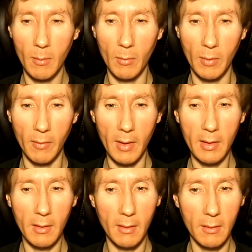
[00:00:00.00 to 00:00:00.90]

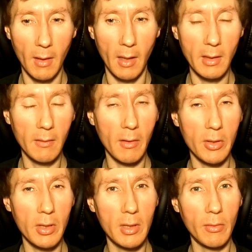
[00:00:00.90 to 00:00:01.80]
Бывает один раз в
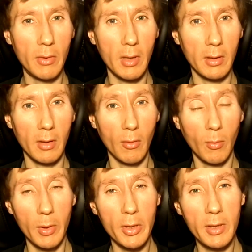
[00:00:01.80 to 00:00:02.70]
жизни у некоторых, у
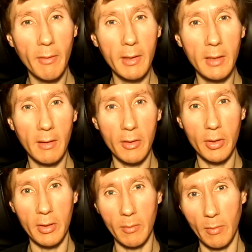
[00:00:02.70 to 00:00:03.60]
большинства один раз в
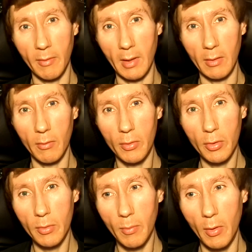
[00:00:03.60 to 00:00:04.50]
жизни бывает, у
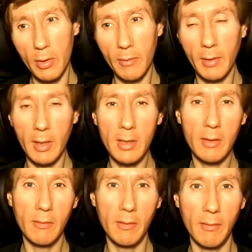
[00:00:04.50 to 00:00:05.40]
чуть большего
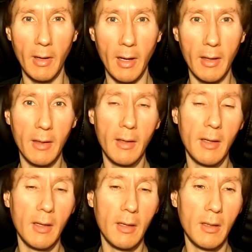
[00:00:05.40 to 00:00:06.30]
количества два,
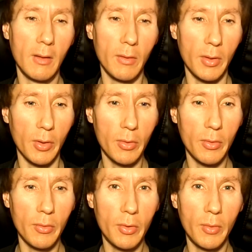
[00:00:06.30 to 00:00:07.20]
еще
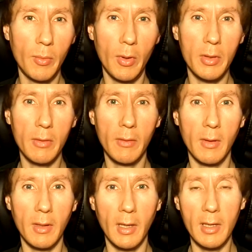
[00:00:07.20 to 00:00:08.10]
чуть, у чуть большего
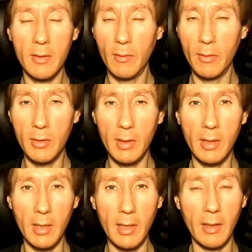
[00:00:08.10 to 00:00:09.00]
количества людей
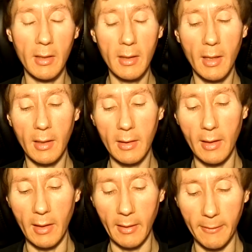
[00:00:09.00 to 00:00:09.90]
три и так
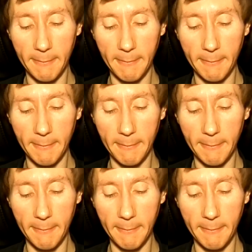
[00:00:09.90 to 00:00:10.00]
далее.